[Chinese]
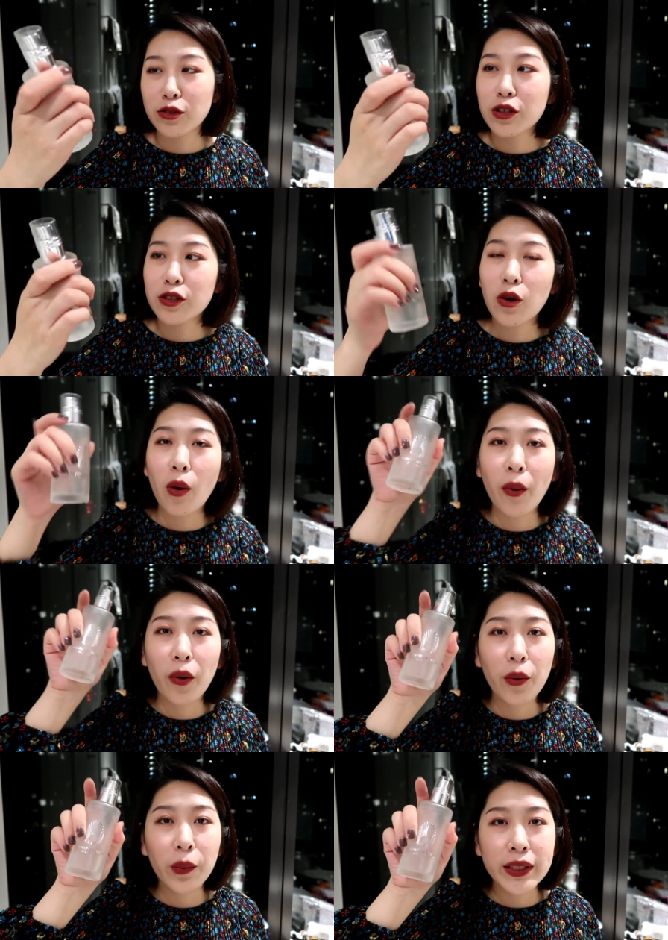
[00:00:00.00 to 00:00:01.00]
这个是 o m o
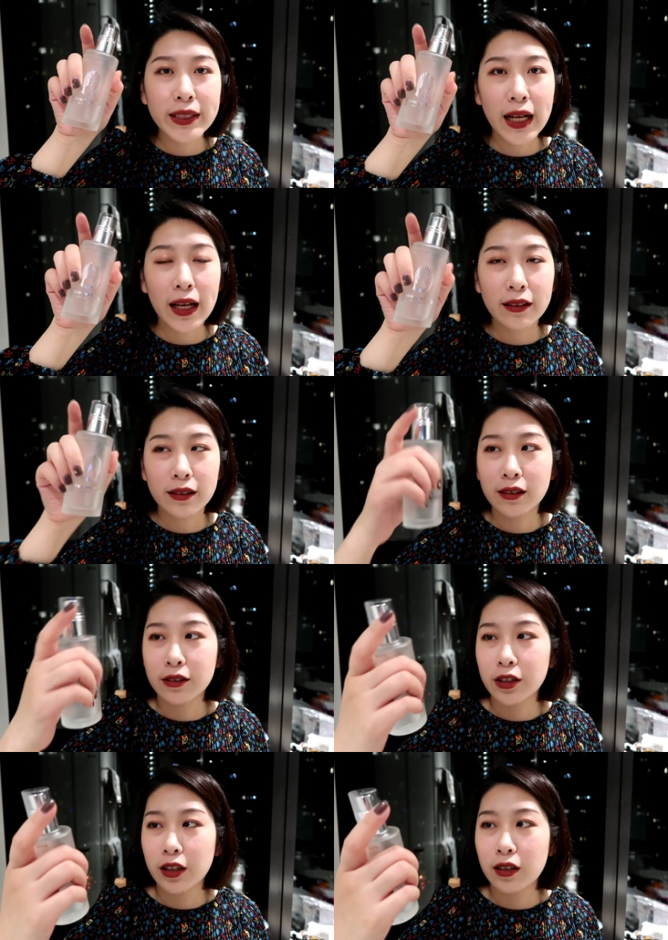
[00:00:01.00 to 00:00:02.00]
r o v i s z a
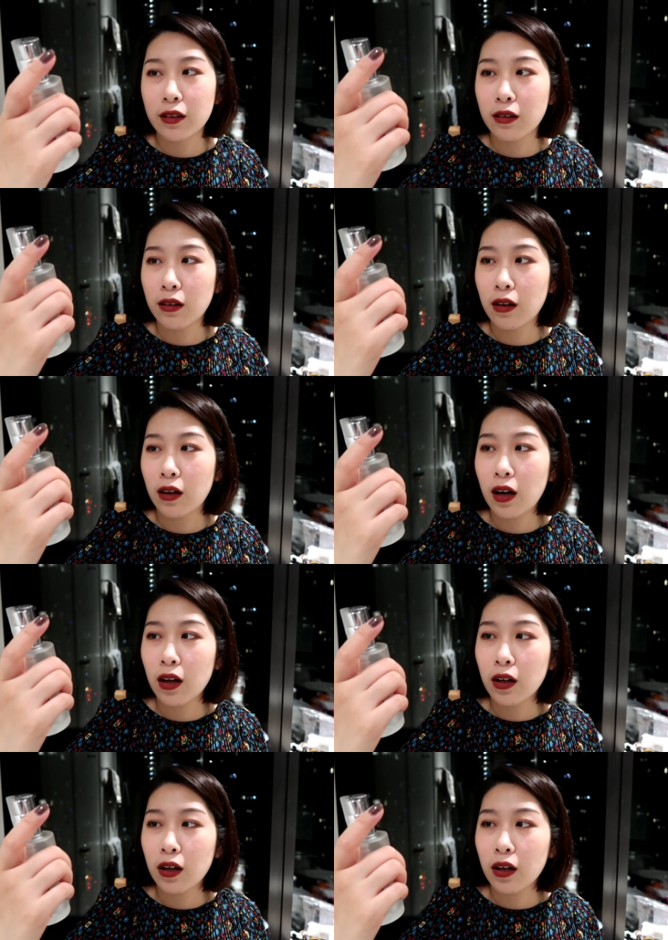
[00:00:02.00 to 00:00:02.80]
的这个